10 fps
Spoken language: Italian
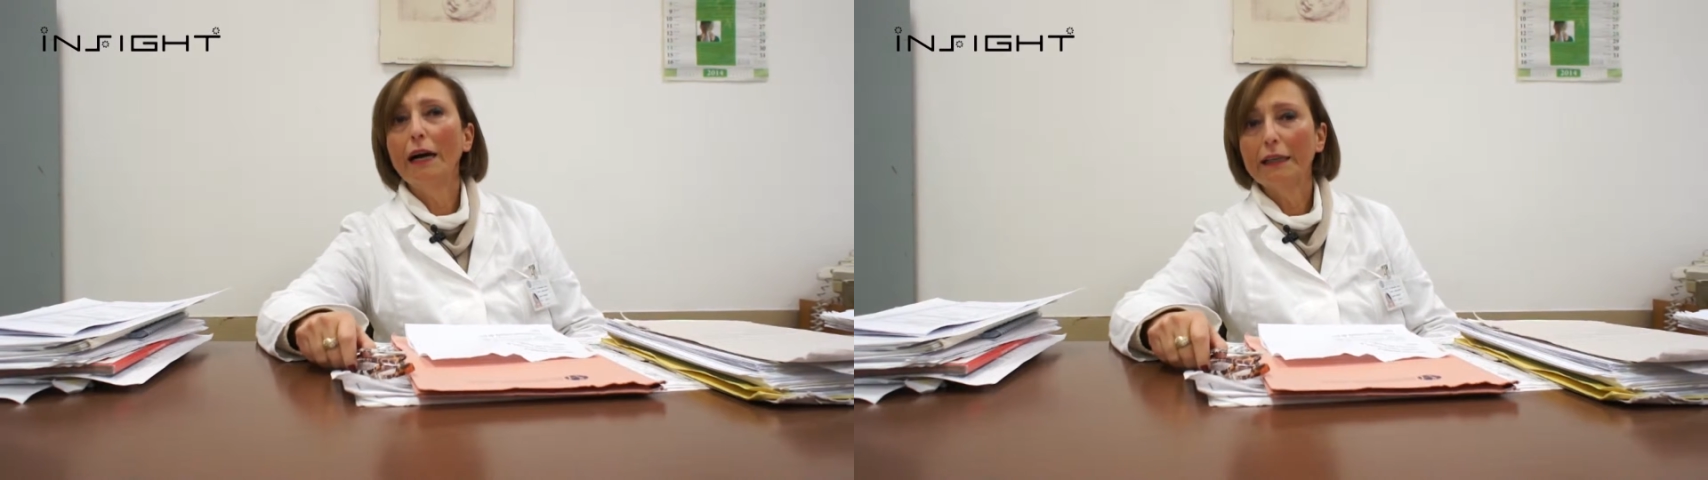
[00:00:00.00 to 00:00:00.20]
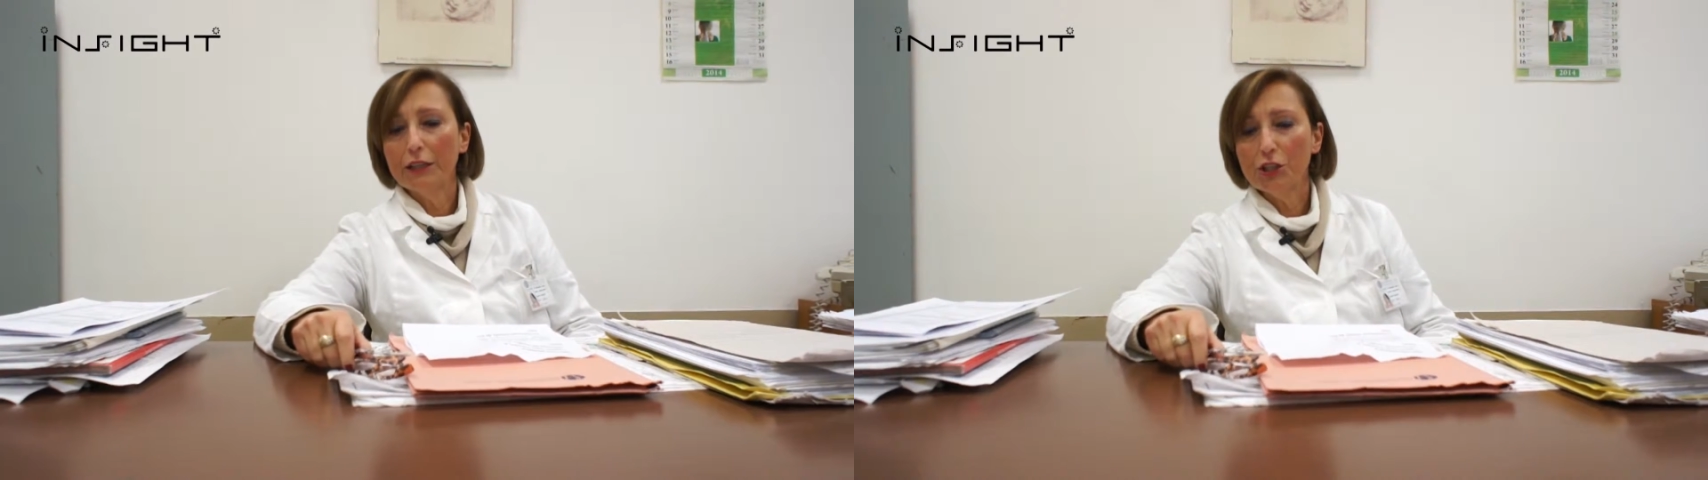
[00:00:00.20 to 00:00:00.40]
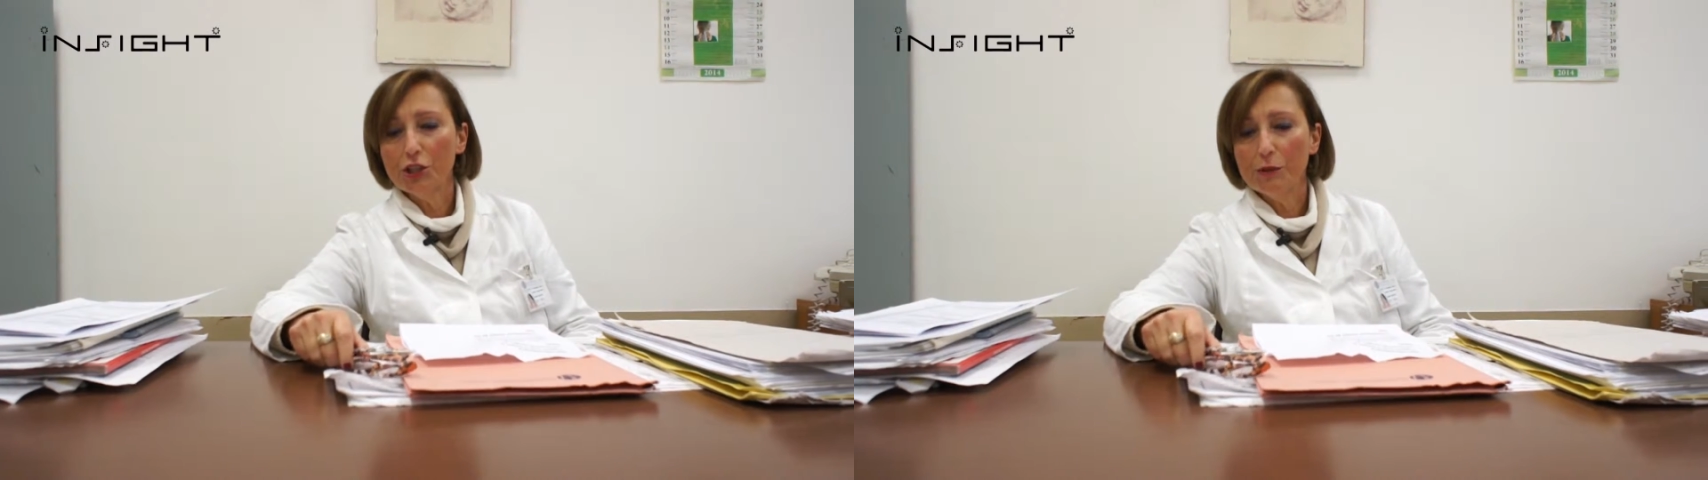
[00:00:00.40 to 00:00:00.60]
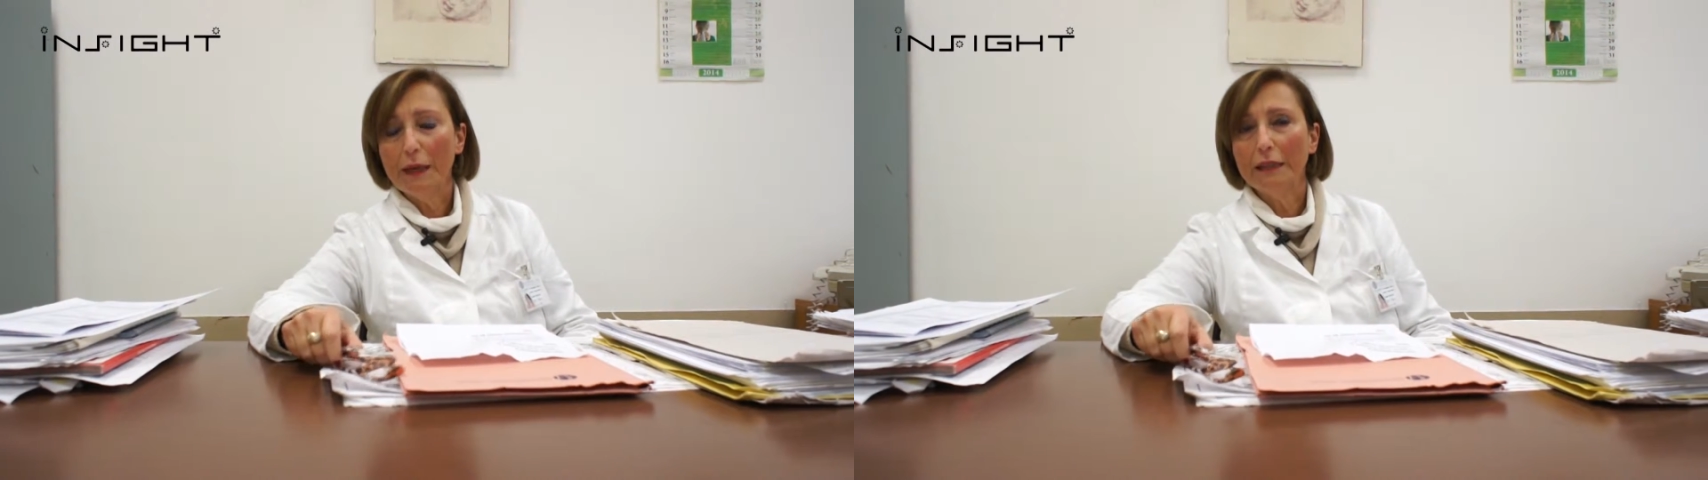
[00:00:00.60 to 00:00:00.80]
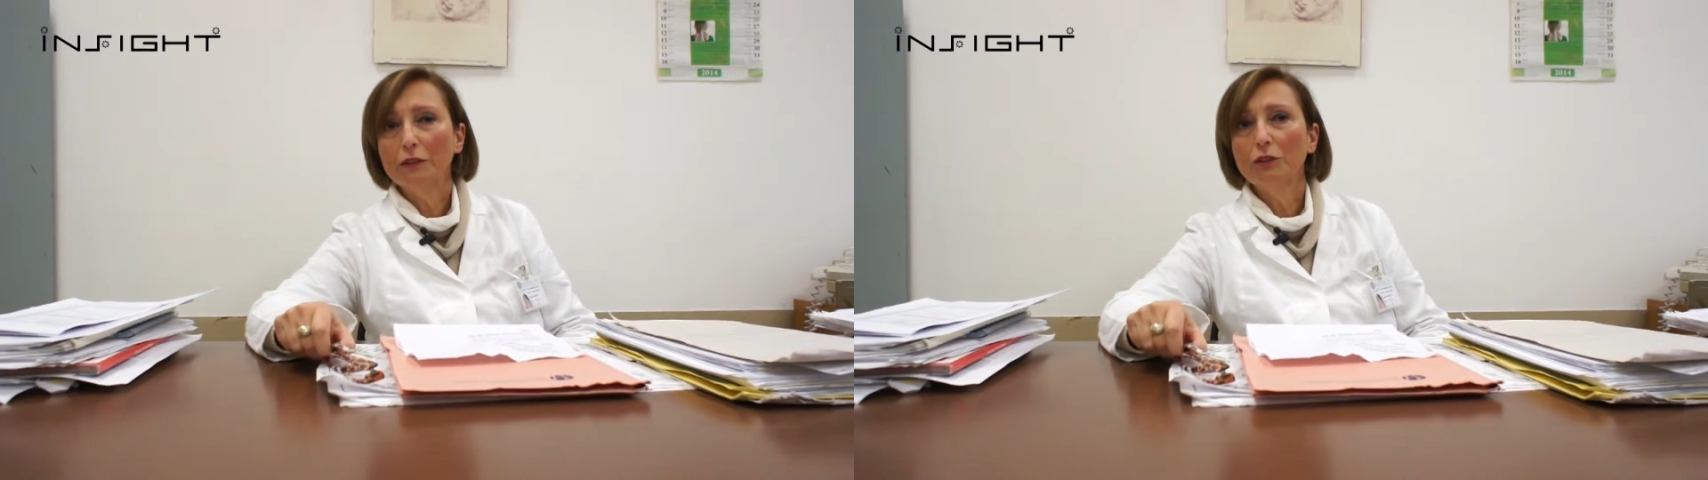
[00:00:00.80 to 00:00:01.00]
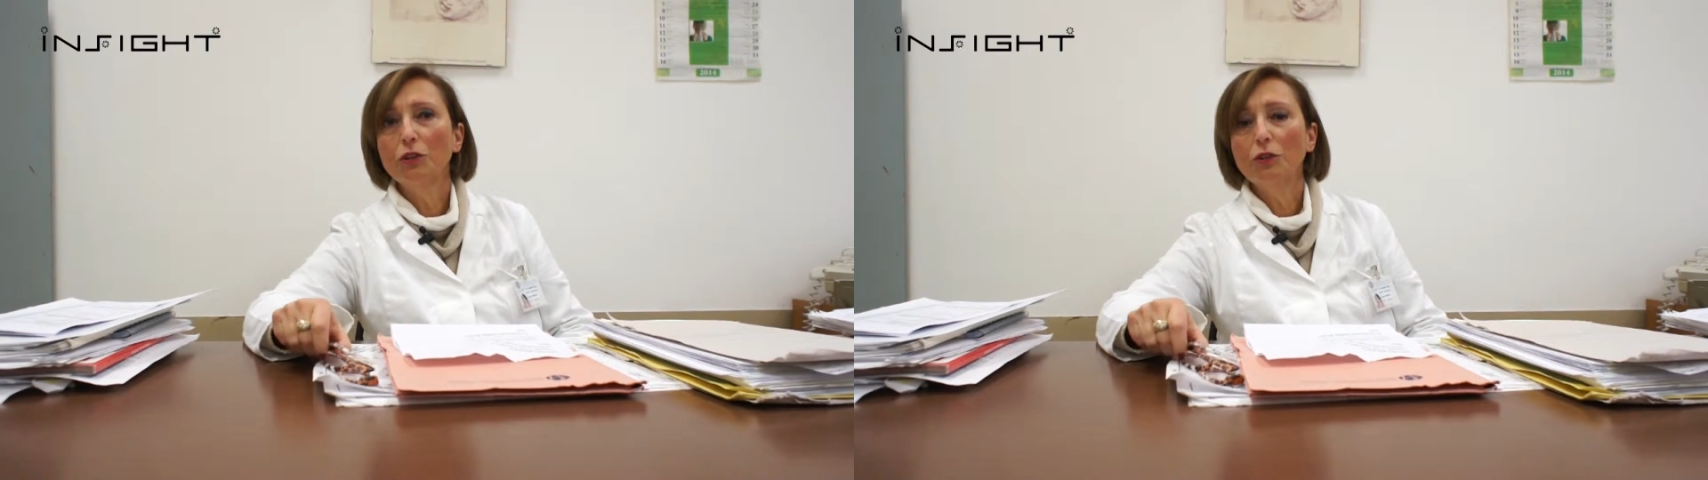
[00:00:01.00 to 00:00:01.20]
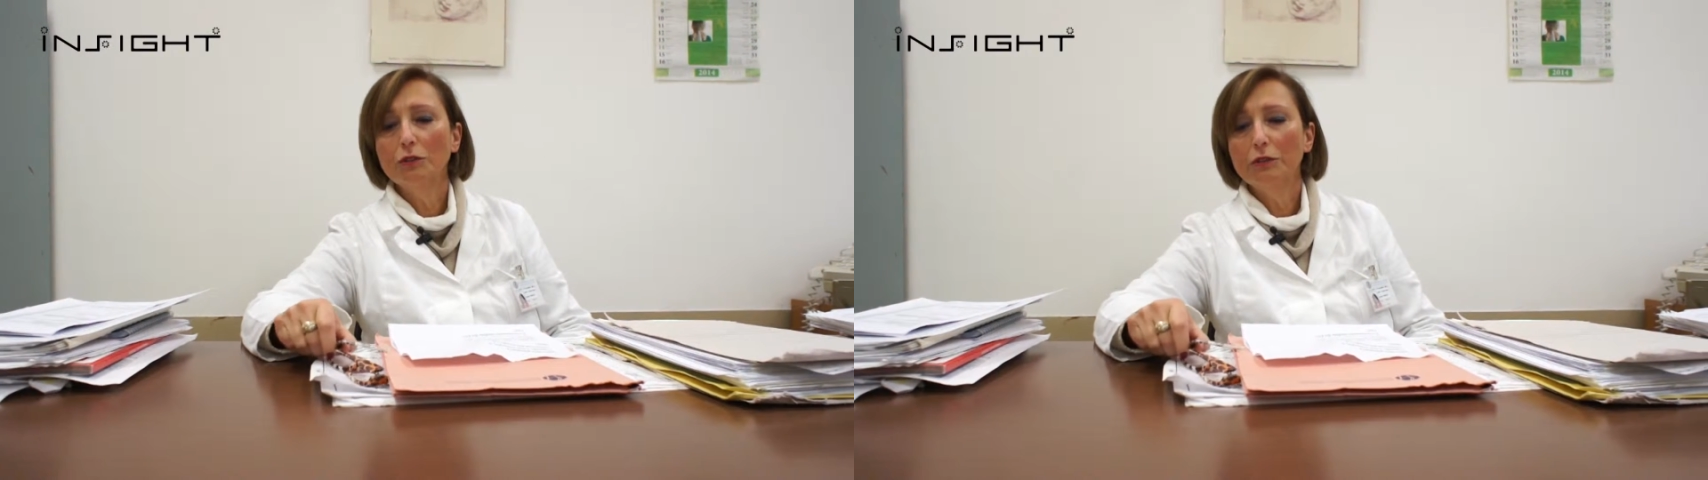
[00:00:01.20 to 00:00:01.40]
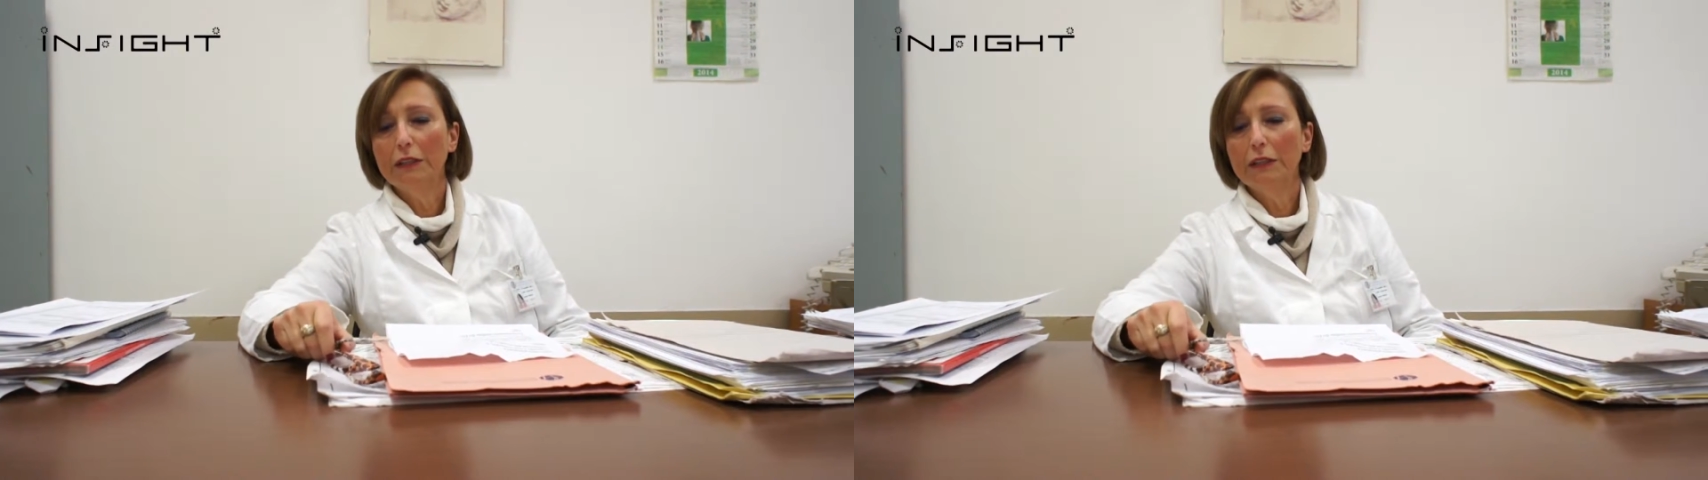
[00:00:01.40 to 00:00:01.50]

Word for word: accrescimento